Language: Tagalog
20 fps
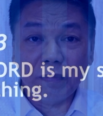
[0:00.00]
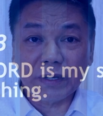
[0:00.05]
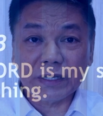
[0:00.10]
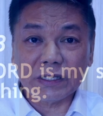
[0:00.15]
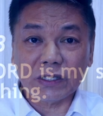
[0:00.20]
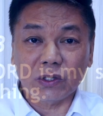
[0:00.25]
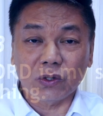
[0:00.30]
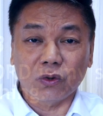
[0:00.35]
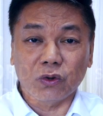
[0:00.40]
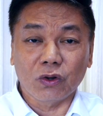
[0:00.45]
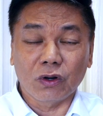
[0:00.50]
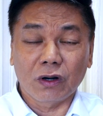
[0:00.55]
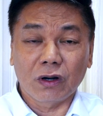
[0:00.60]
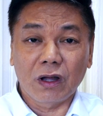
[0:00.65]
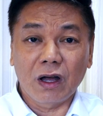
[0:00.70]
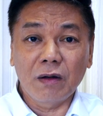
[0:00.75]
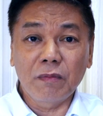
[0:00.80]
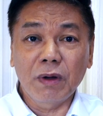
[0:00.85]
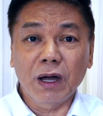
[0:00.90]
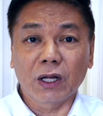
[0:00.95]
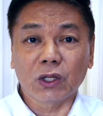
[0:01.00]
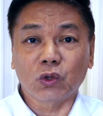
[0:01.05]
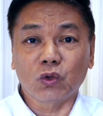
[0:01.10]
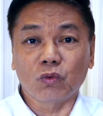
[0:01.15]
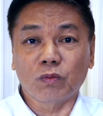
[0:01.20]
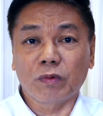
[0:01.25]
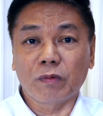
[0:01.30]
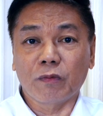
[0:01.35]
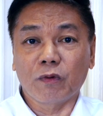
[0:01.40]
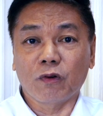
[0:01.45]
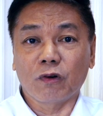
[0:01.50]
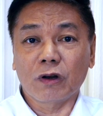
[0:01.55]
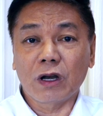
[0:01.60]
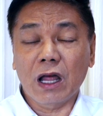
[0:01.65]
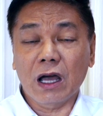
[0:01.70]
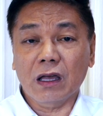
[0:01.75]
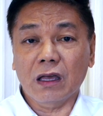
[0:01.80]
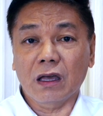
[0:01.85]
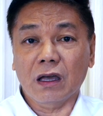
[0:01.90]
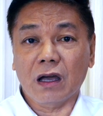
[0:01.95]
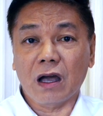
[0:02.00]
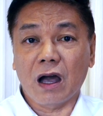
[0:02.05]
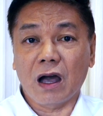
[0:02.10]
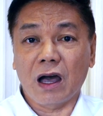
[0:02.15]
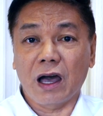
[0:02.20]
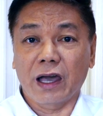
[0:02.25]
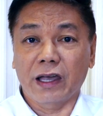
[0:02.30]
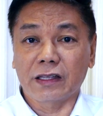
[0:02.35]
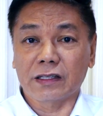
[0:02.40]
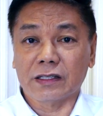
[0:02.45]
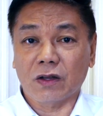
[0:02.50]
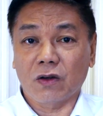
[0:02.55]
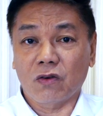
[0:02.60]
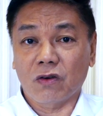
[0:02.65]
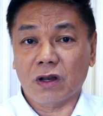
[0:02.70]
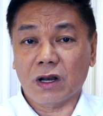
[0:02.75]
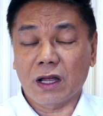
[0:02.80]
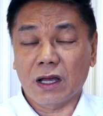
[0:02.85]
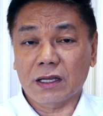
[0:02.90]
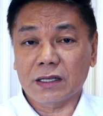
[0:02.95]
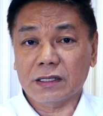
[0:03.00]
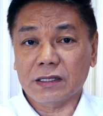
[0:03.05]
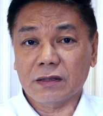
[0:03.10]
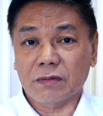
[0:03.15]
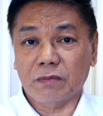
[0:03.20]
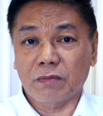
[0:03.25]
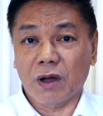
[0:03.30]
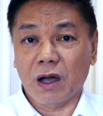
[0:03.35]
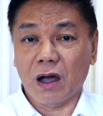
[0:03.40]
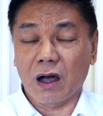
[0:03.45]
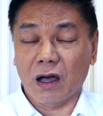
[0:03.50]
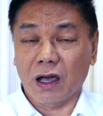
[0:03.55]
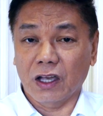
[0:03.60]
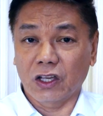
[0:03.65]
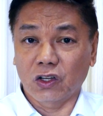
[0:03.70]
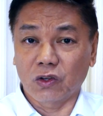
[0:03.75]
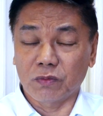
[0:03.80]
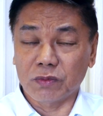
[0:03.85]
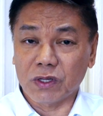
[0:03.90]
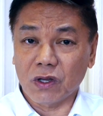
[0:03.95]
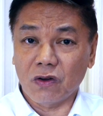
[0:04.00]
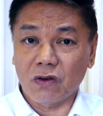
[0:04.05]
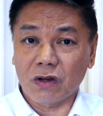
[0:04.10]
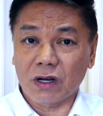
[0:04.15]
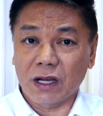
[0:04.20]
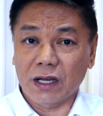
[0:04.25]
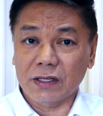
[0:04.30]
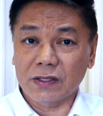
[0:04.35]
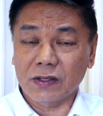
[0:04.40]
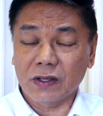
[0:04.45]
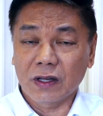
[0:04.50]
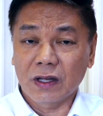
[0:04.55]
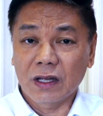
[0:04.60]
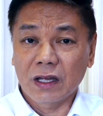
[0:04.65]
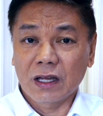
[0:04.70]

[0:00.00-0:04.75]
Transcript: pastol, ang mga tupo mo, laging kakain sa oras, makakainom sa oras,